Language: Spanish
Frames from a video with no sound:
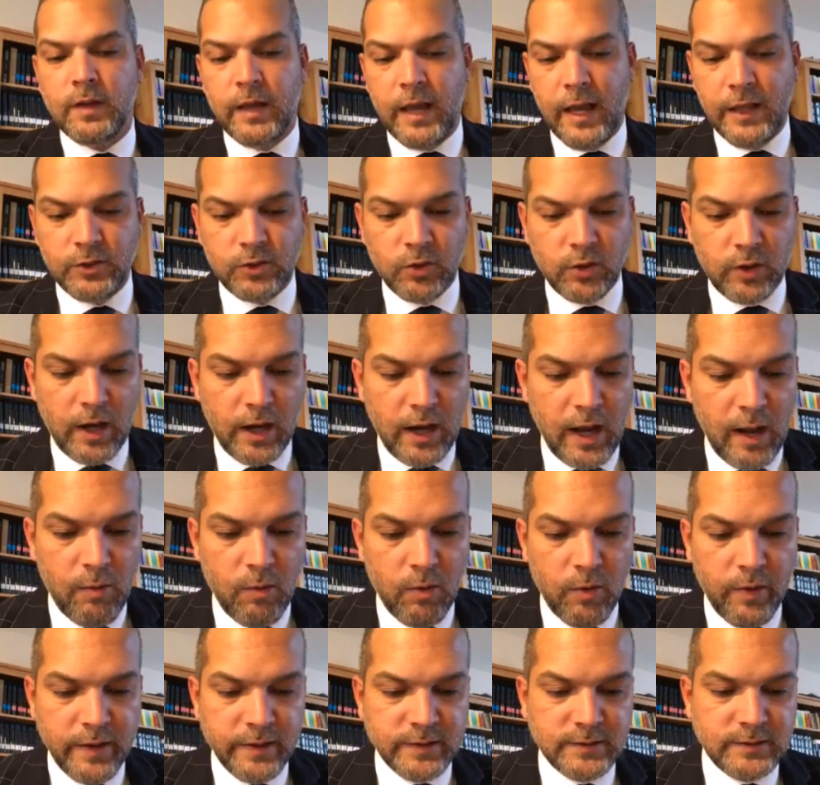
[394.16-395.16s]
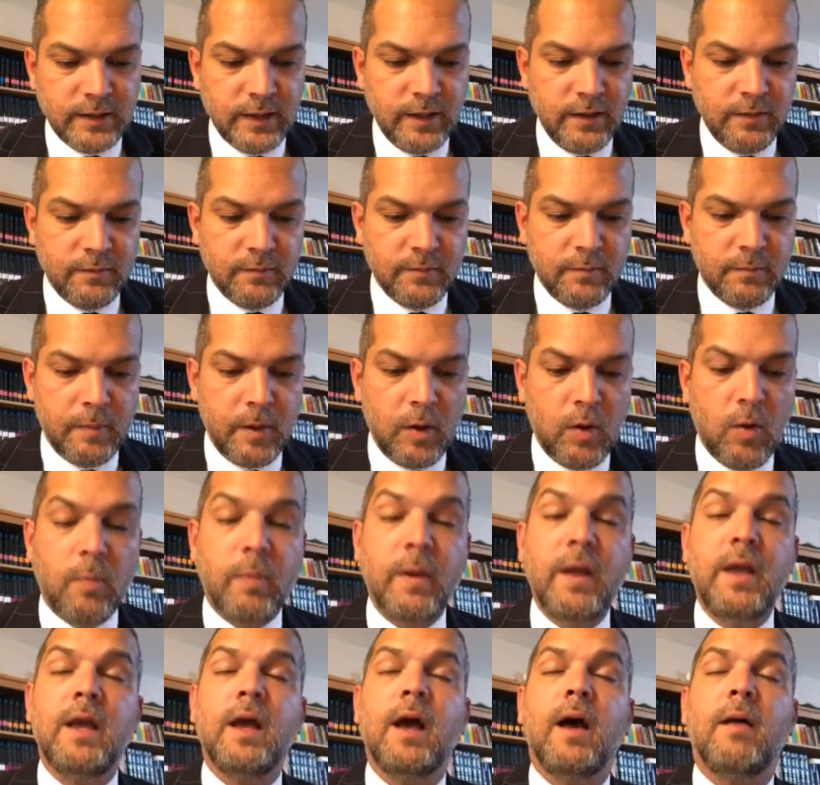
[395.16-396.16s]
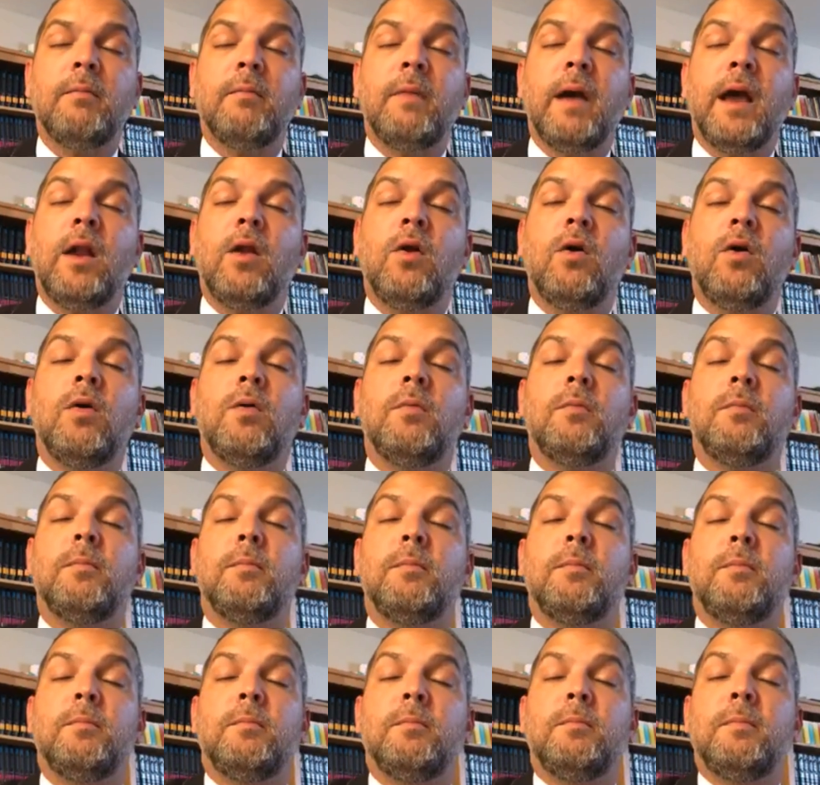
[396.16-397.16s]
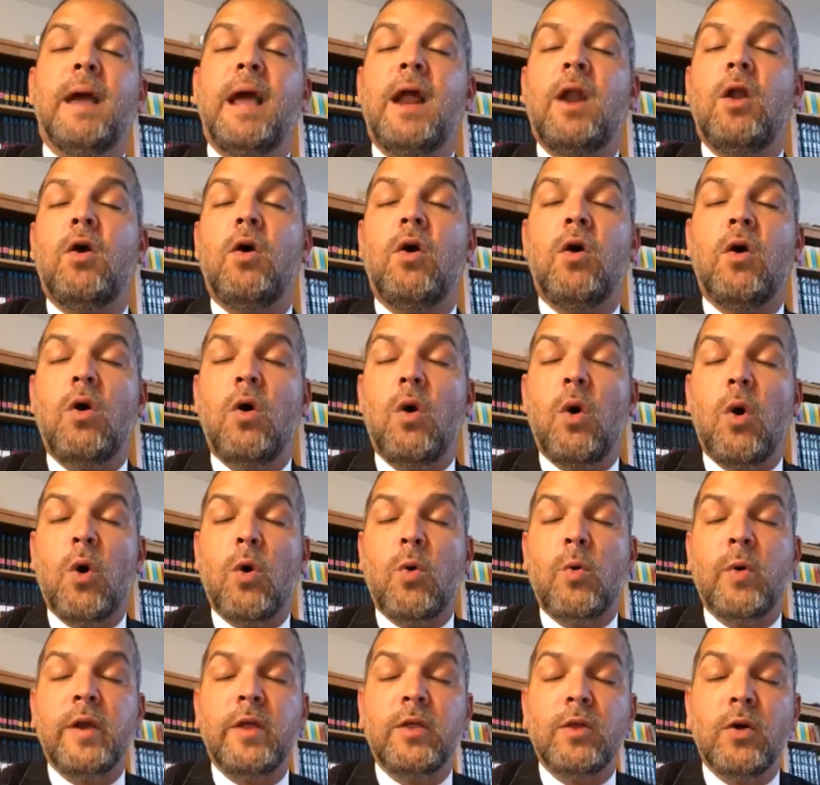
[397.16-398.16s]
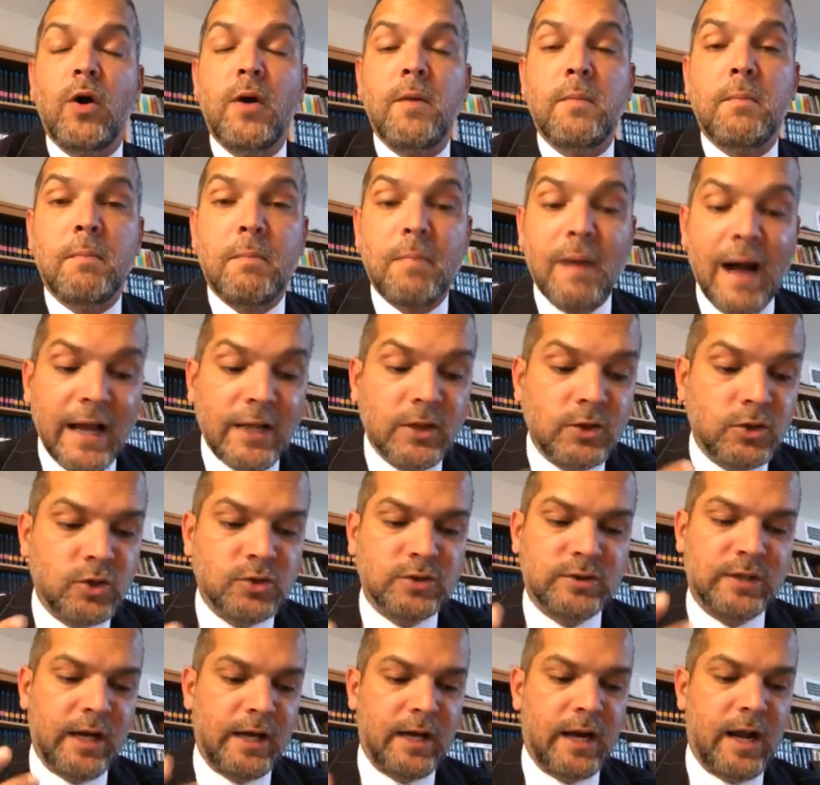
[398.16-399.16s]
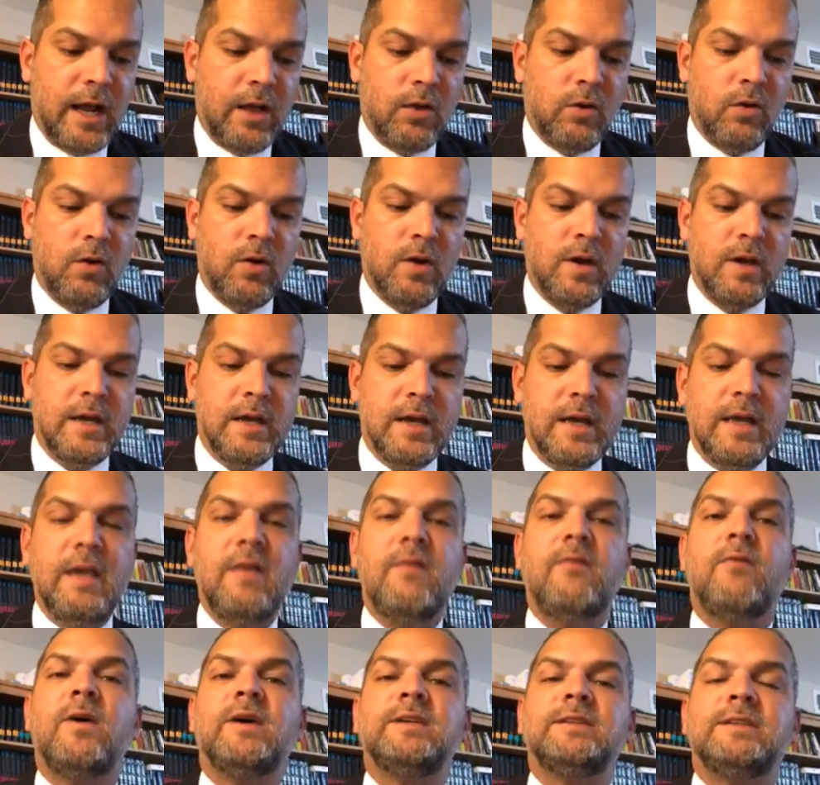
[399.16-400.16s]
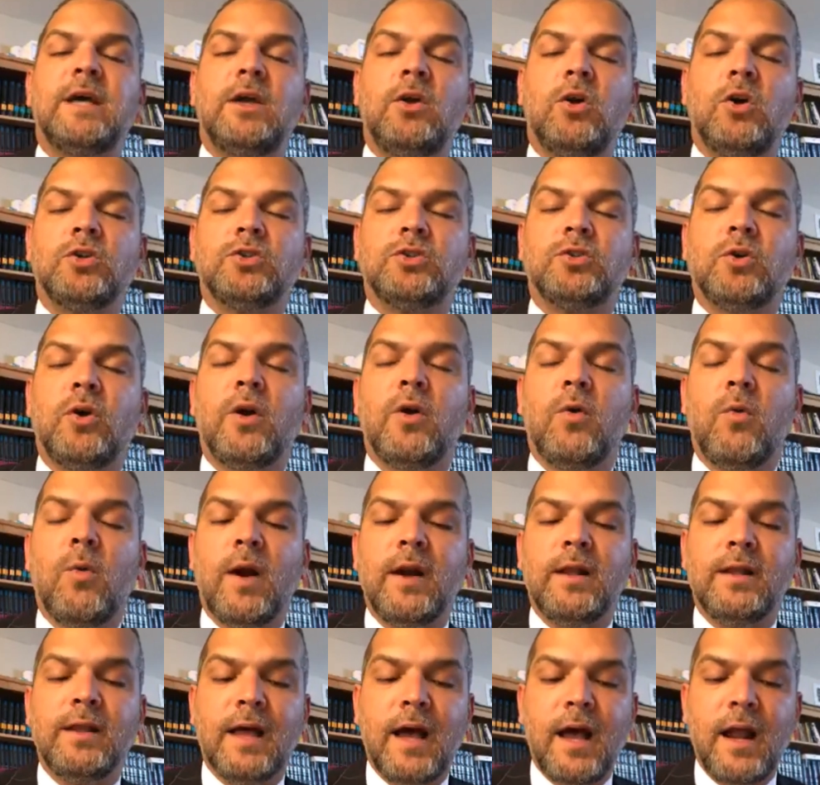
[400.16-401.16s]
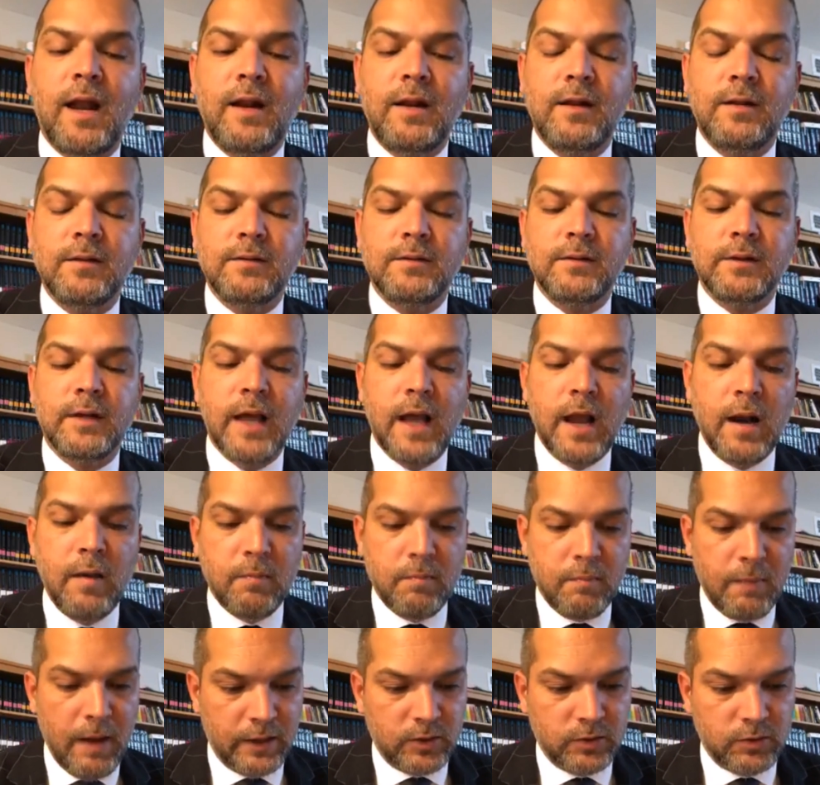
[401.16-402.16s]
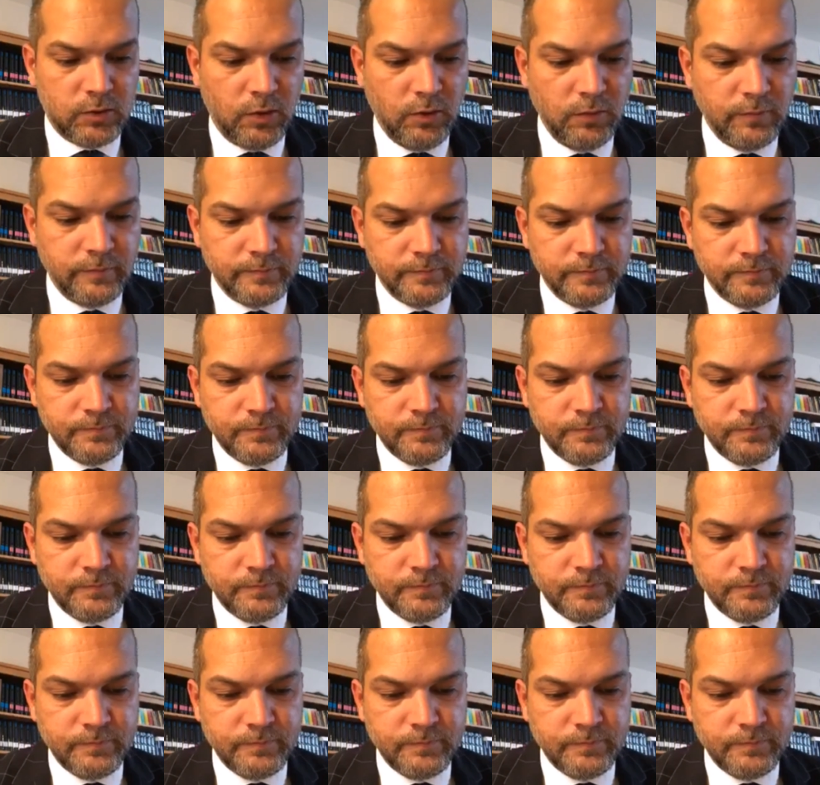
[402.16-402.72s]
esto que acabo de decir. Pero Pinja veló veló o cuidó el pacto sagrado y fue celoso en guardar el pacto